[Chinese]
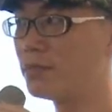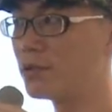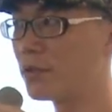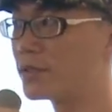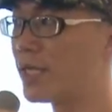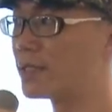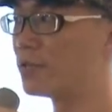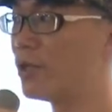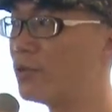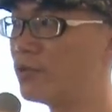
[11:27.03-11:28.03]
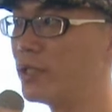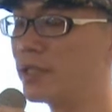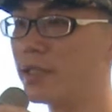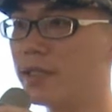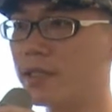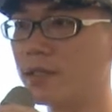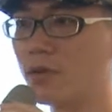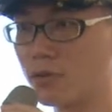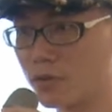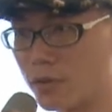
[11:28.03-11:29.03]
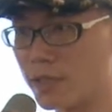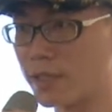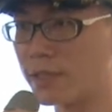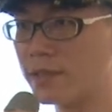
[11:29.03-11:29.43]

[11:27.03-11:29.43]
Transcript: 不同价值观如何可能共存？